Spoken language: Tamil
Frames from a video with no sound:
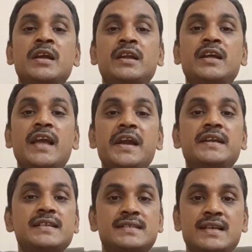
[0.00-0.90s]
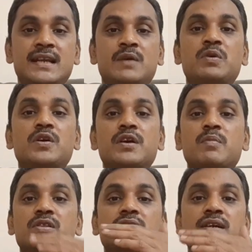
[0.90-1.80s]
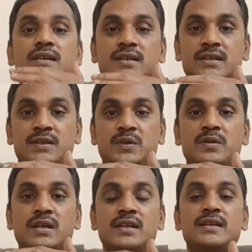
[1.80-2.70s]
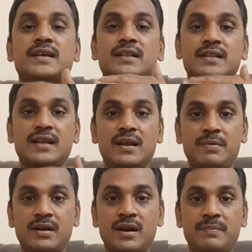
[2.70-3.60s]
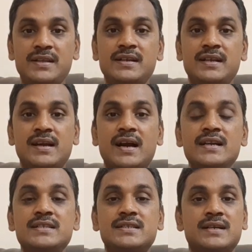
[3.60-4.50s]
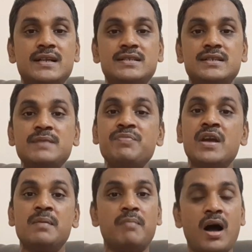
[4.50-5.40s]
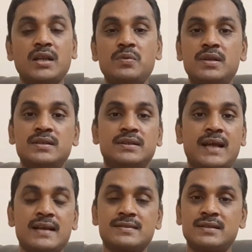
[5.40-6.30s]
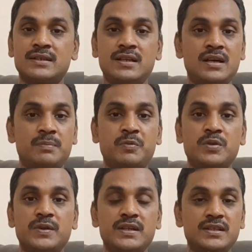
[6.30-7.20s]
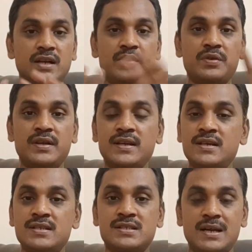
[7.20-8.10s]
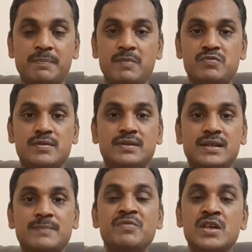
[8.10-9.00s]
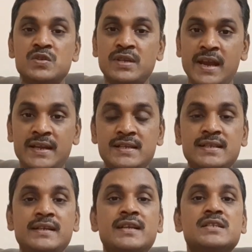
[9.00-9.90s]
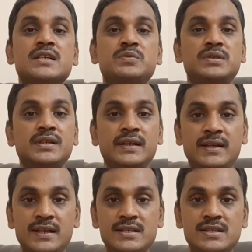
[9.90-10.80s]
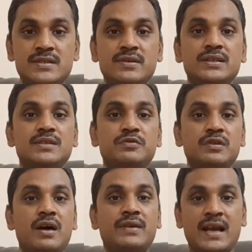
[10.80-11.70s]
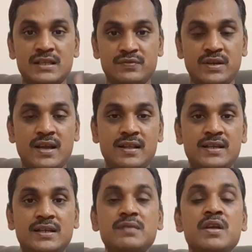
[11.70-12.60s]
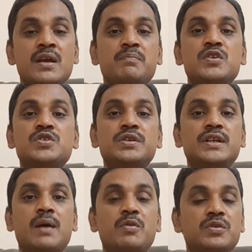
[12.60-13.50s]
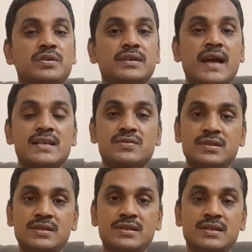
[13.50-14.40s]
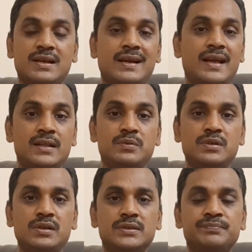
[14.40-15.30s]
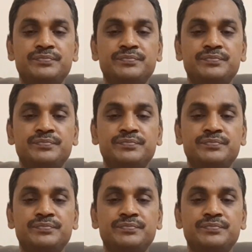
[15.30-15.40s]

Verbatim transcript: இன்னும் எயிட்டி சியில் உங்களுடைய மொத்த டோட்டல் இன்கத்துலேருந்து என்ன பண்ணணும் அப்படிங்கிறத நீங்கள் கழிச்சு கழிச்சுட்டு பாக்கி உள்ளதுக்கு டேக்ஸ் கட்டினா போதும் இதுதான் இதனுடைய சிறப்பம்சங்கிறது ஸோ எயிட்டி சி டிடக்ஷன் வந்து இன்ட்ரெஸ்ட்டுக்கு வந்து ஃபுல்லாக டேக்ஸ் ஃப்ரீயாக தான் இருக்குது மெச்சூரிட்டி அமௌண்ட்டுக்கு டேக்ஸ் வந்து கிடையாது உங்களுக்கு